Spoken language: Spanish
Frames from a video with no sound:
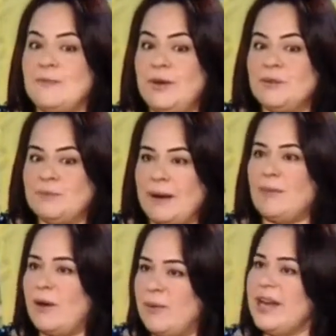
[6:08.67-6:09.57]
bueno,
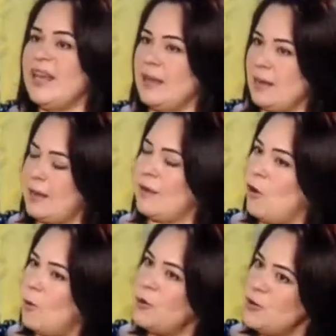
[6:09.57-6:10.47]
vamos a ver
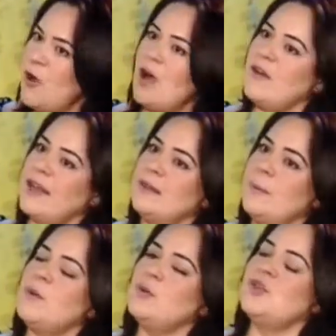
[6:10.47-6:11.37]
cómo yo hago que este
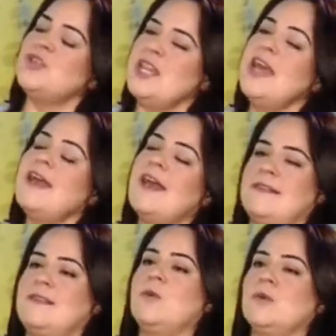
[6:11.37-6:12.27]
producto llegue a
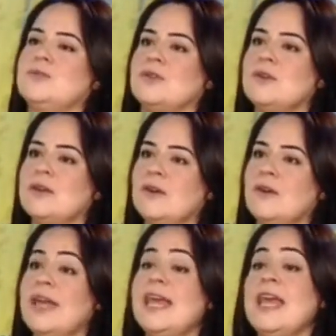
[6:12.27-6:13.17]
ese gusto. ¿ok?